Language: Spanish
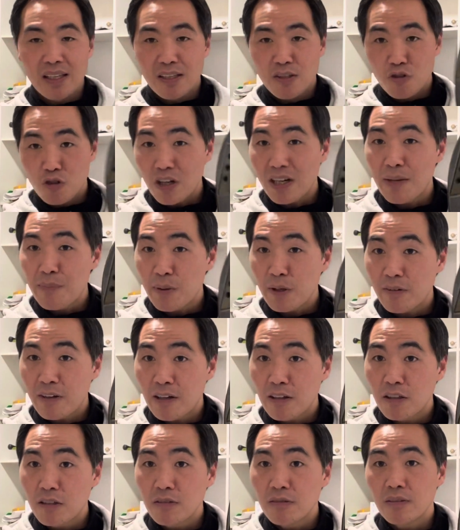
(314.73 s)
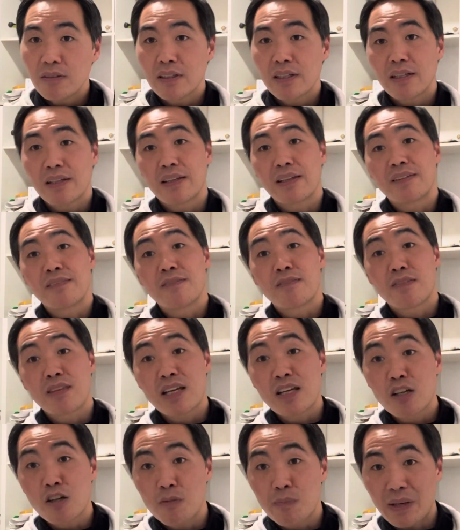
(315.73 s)
Yo la he probado en
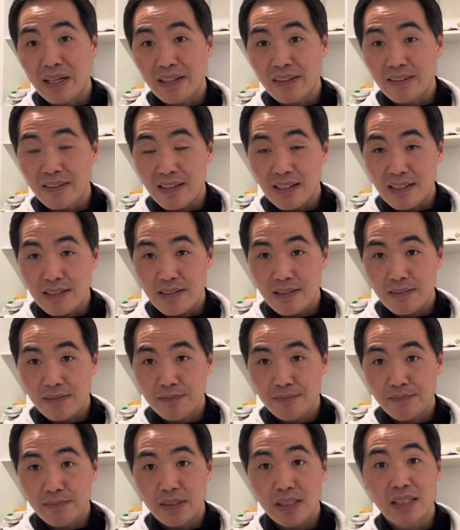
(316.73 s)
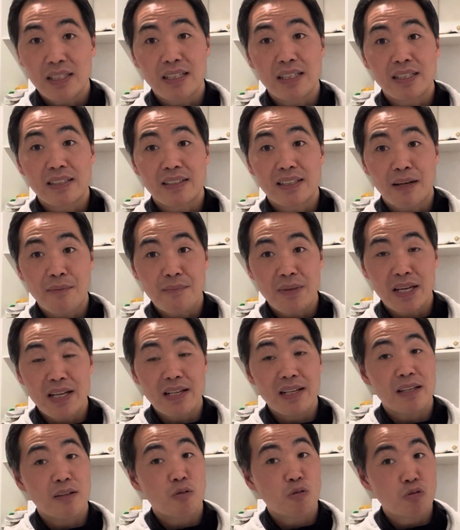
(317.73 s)
cinco partidas. Y
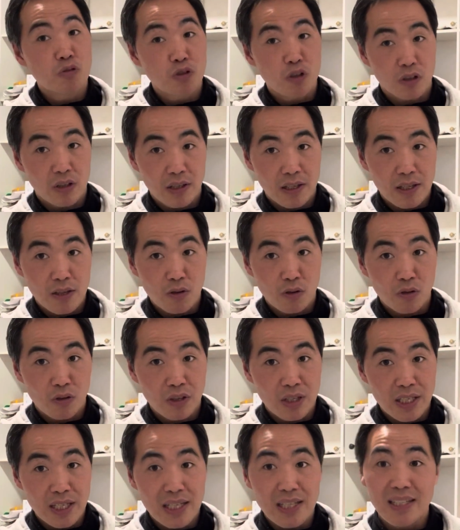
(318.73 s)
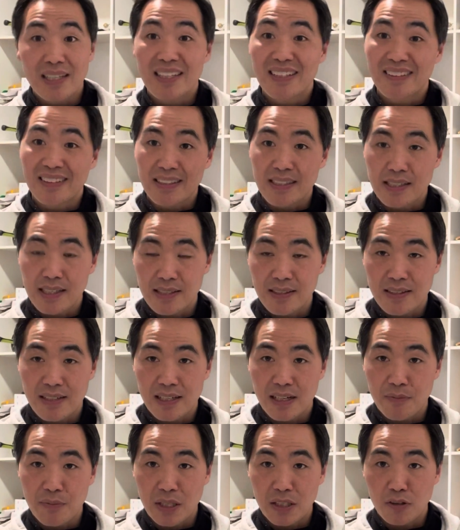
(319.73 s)
también un torneo con ella y tres
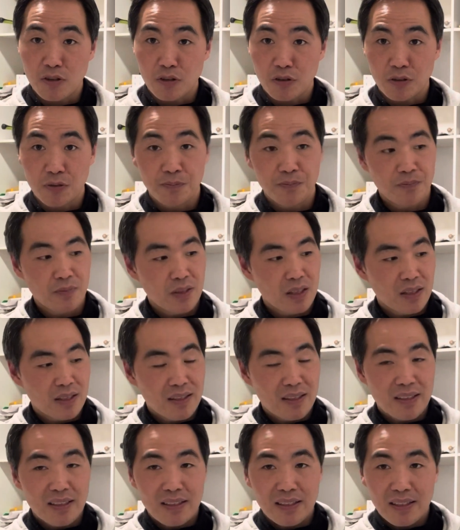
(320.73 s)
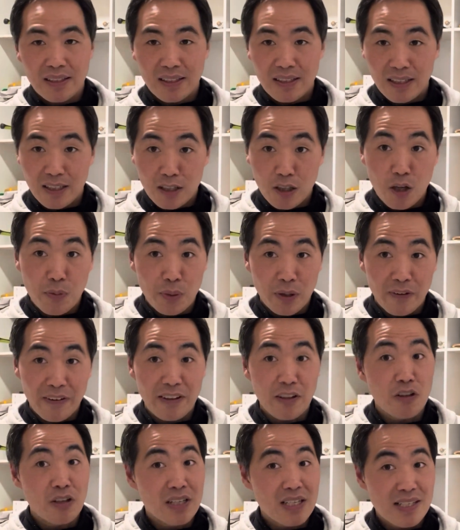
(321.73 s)
entrenamientos. Lo he
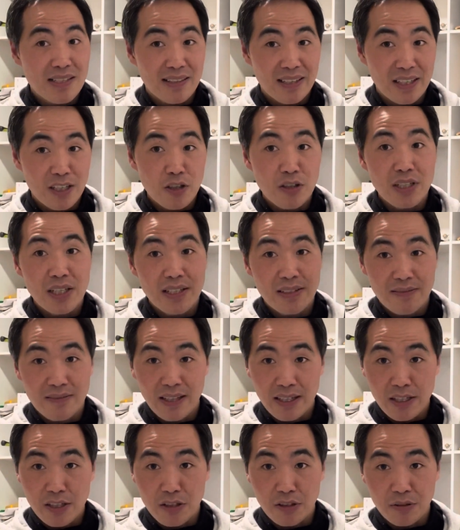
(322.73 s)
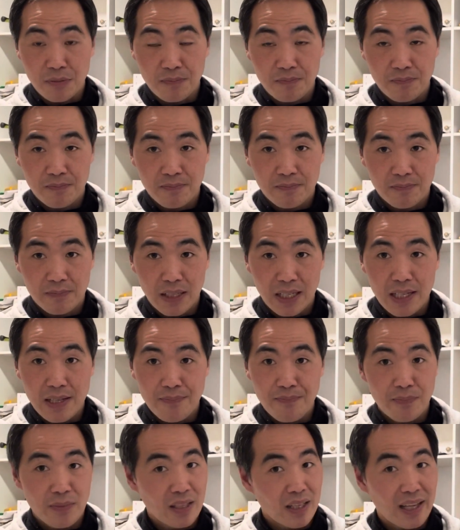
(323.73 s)
probado en exterior y interior,
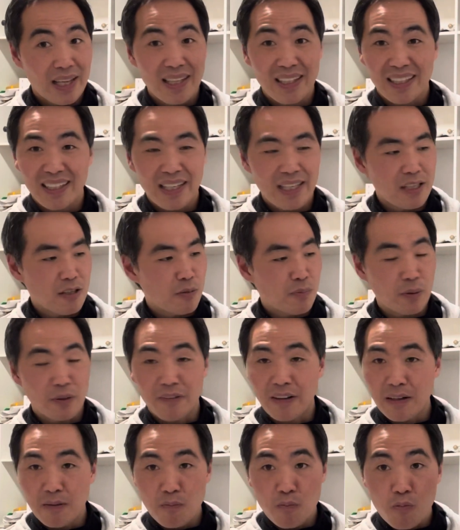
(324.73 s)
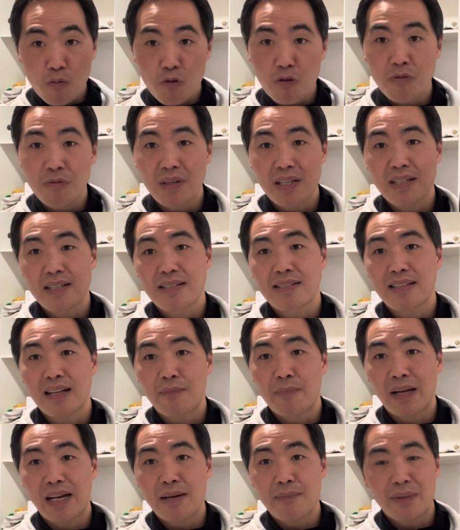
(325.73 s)
¿vale? He querido probar muy bien esta
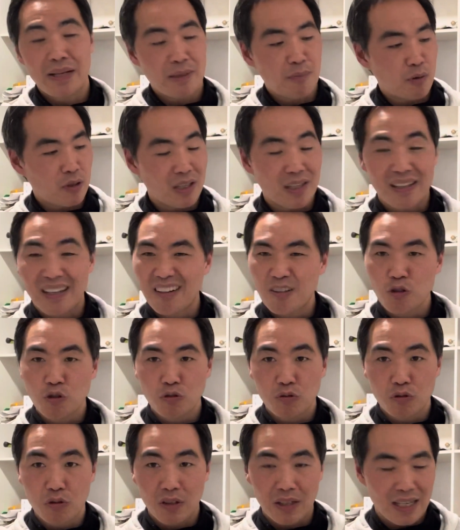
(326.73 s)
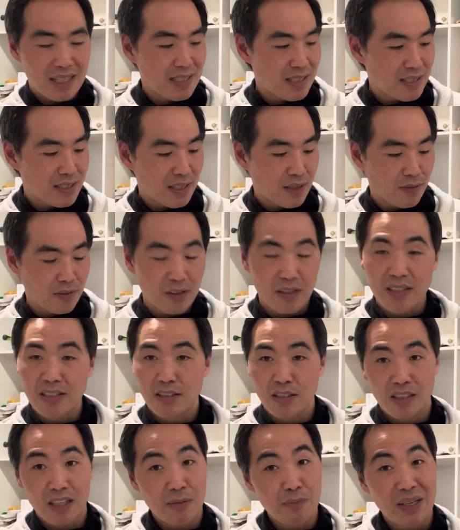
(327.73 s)
pala para poder daros todas las
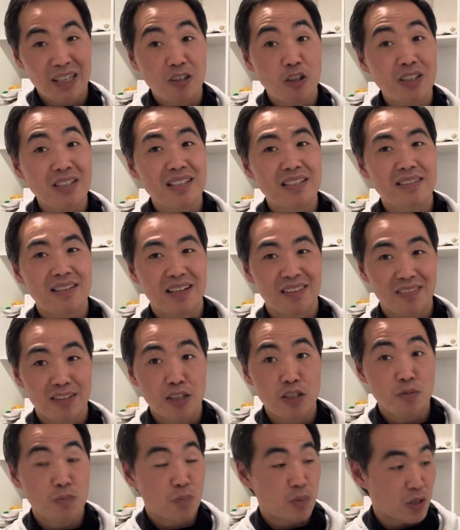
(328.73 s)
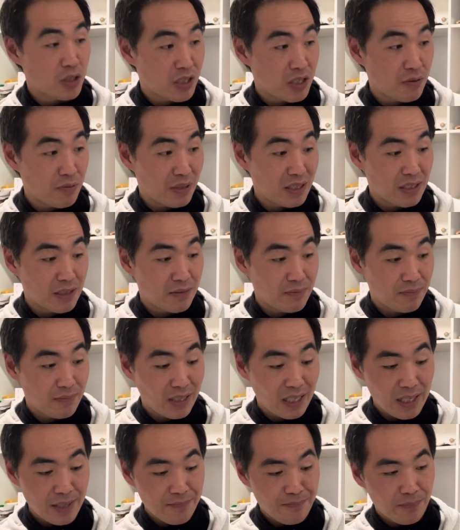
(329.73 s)
sensaciones, las mejores sensaciones posibles,
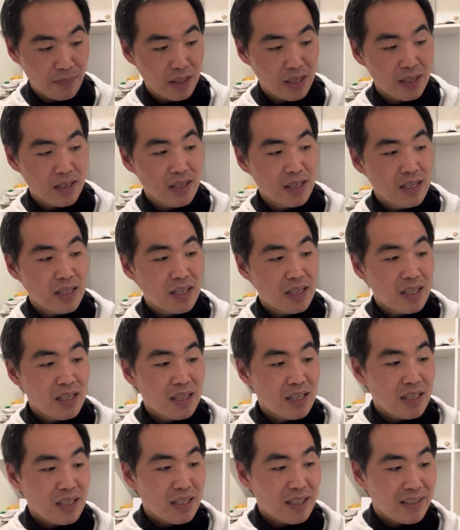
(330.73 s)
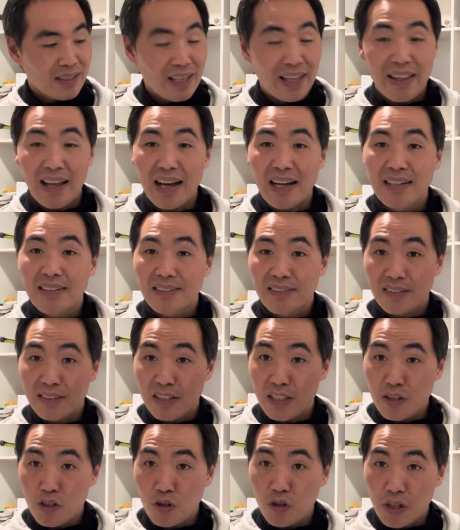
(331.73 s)
¿vale? Nada,
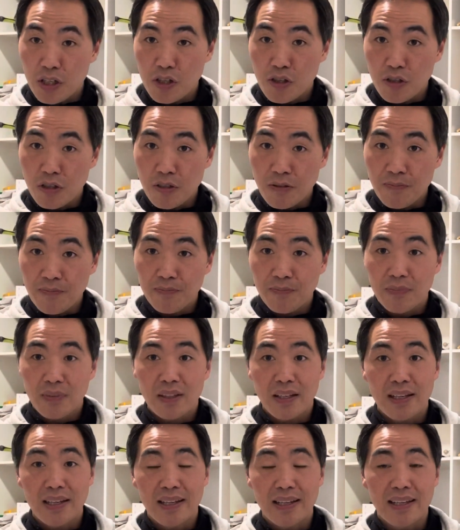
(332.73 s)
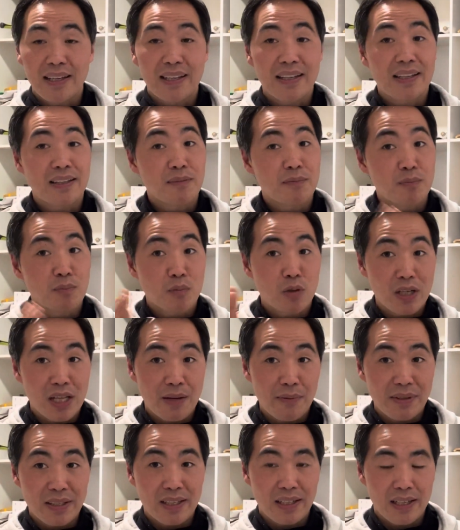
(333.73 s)
dicho eso, eh, voy
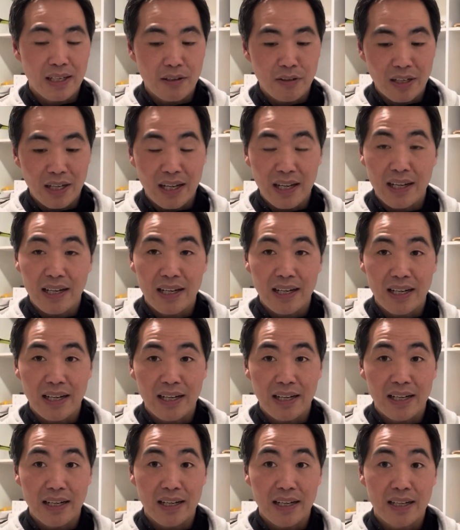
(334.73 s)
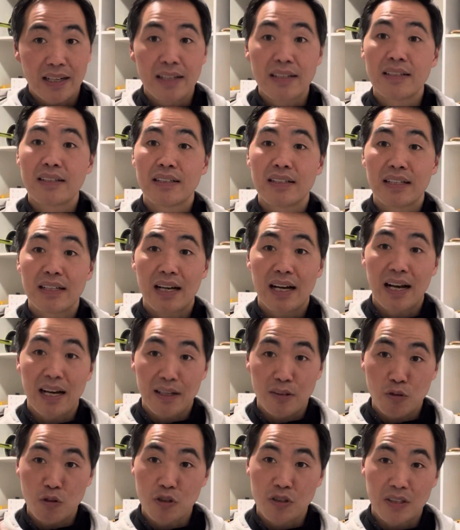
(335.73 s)
a meter ahora a,
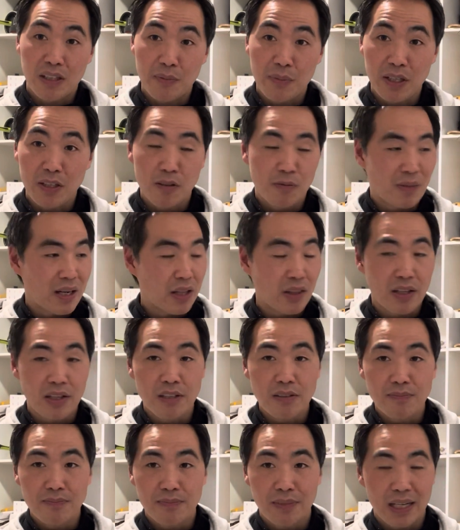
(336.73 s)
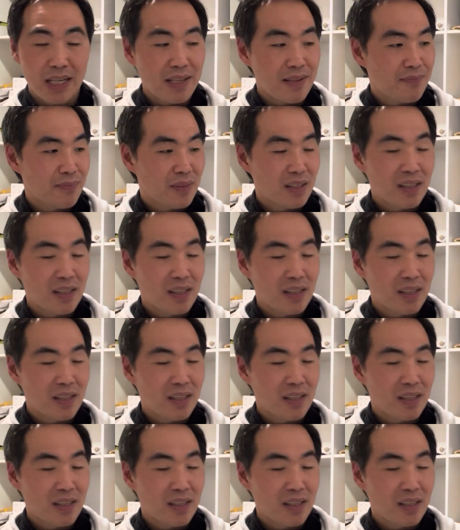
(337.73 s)
nuestro amigo Marcelo, ¿vale?